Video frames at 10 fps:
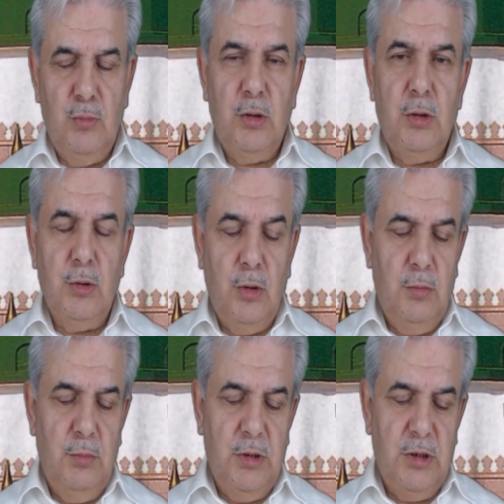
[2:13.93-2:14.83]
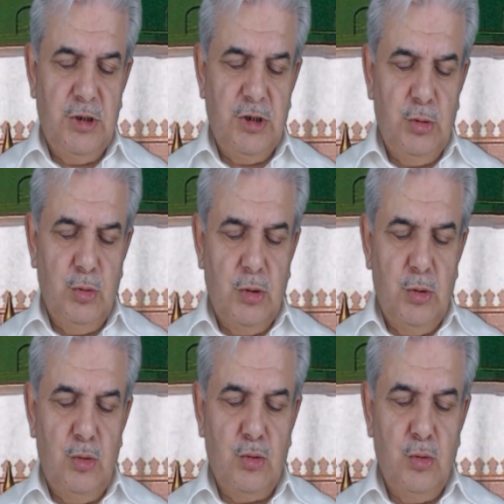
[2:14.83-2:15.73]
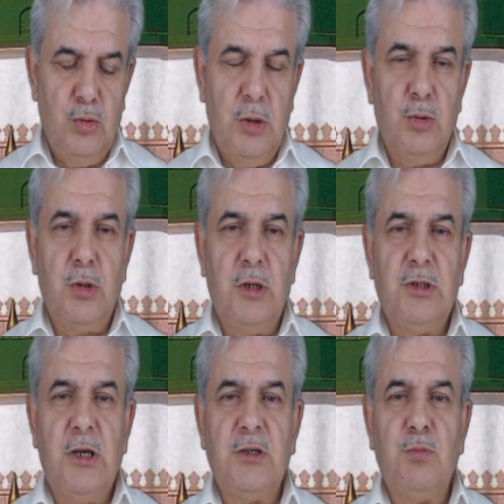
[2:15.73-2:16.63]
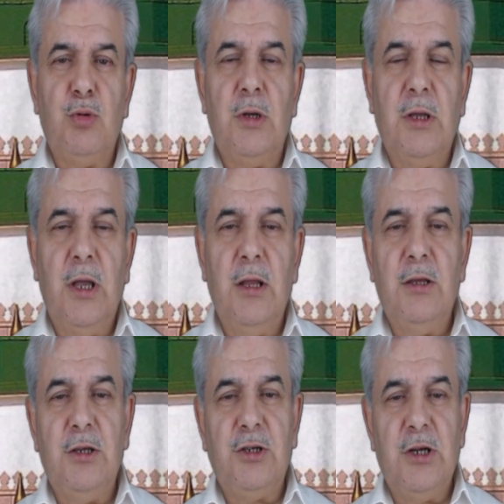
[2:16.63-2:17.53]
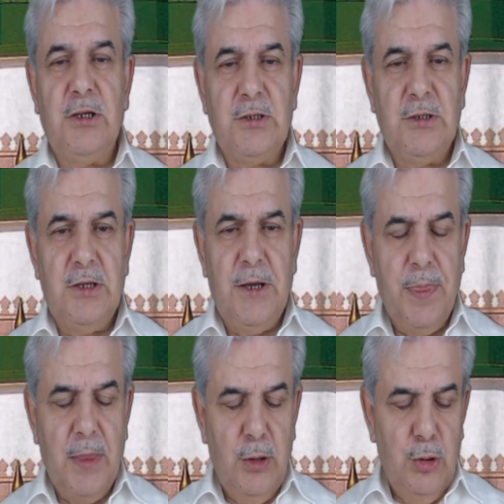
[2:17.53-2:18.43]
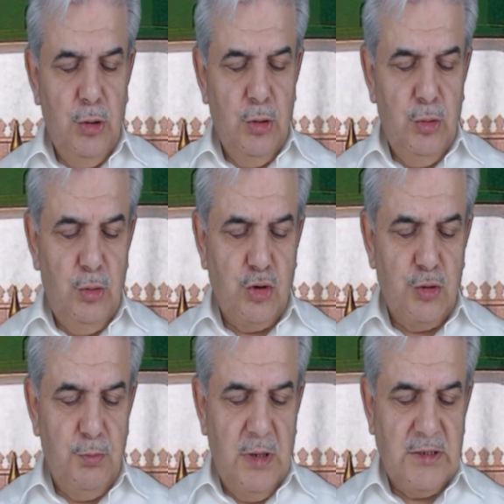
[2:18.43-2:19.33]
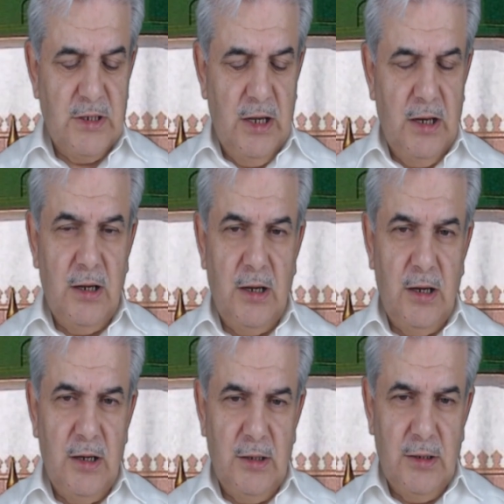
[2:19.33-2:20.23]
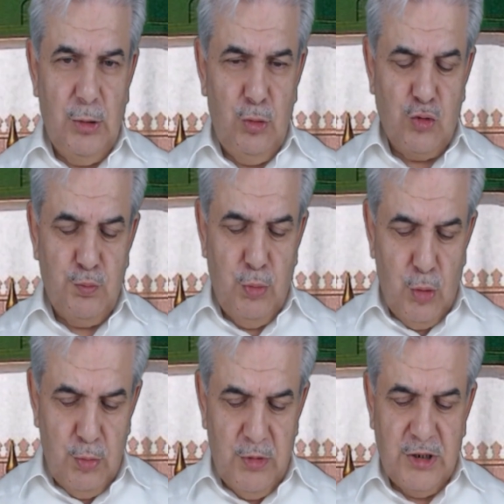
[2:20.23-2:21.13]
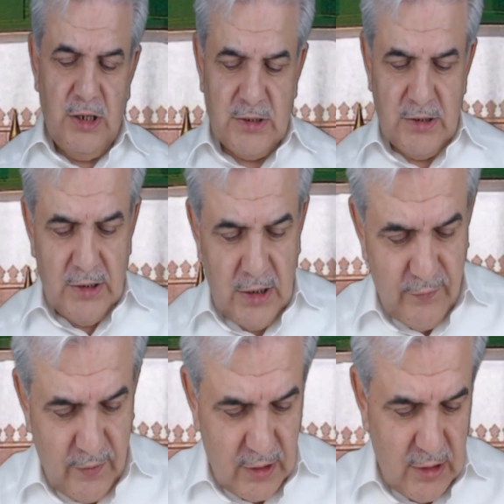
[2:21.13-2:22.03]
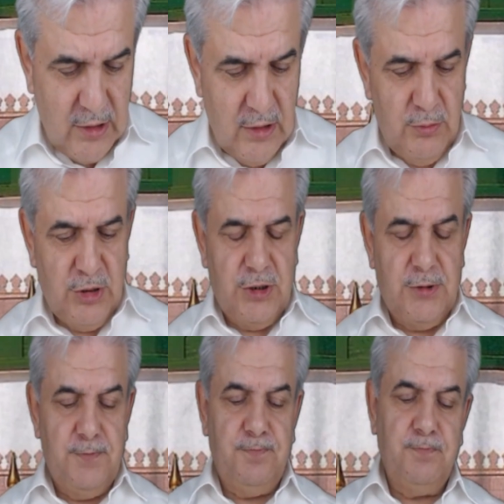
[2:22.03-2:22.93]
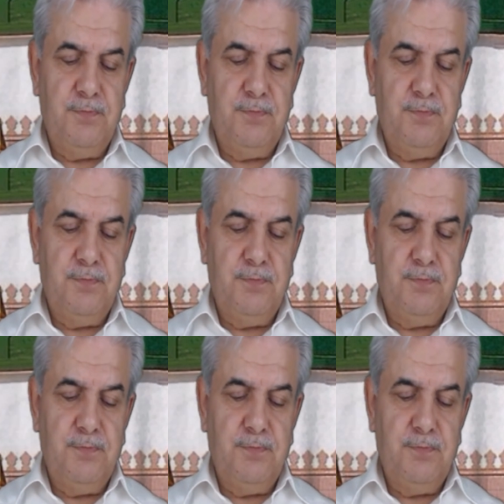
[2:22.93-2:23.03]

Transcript: Bugün 11. nükte üstünde duracağız. Bu da kendi içerisinde üç mesele halinde, üç bölüm içerisinde ifade edilmiş.